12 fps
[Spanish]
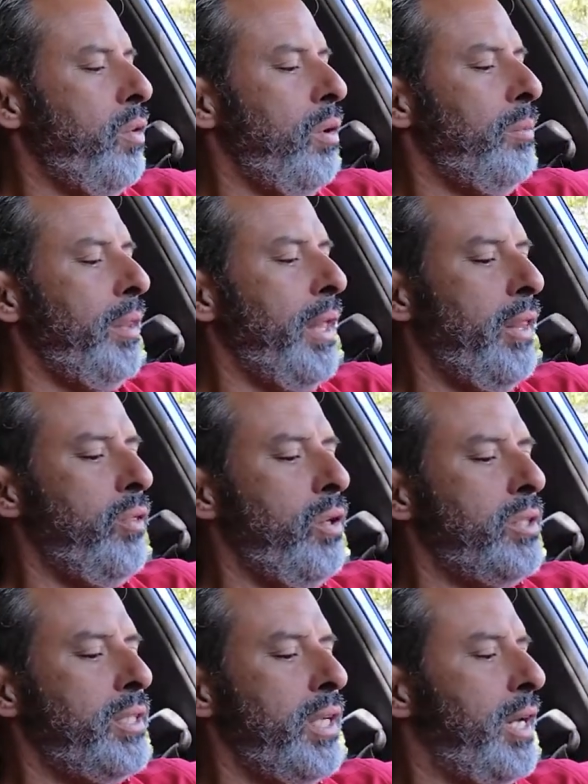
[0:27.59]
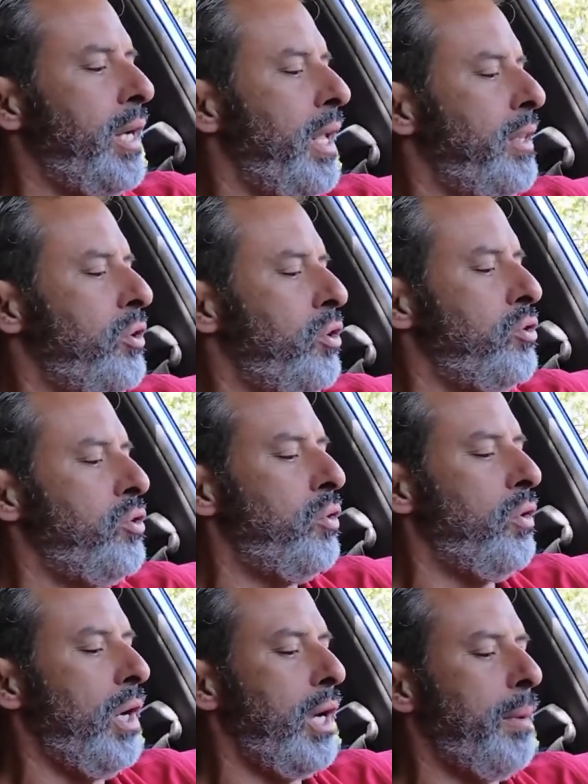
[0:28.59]
olvidando el ser grandioso
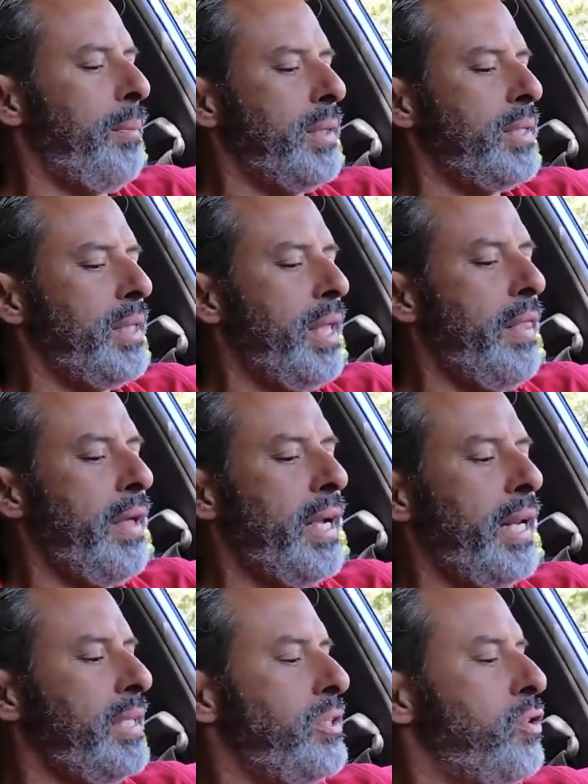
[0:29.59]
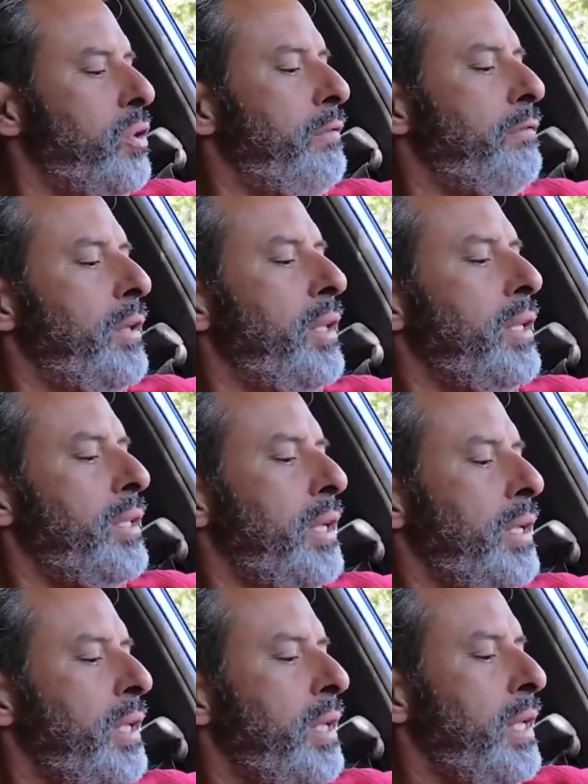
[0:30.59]
con la capacidad de creación infinita,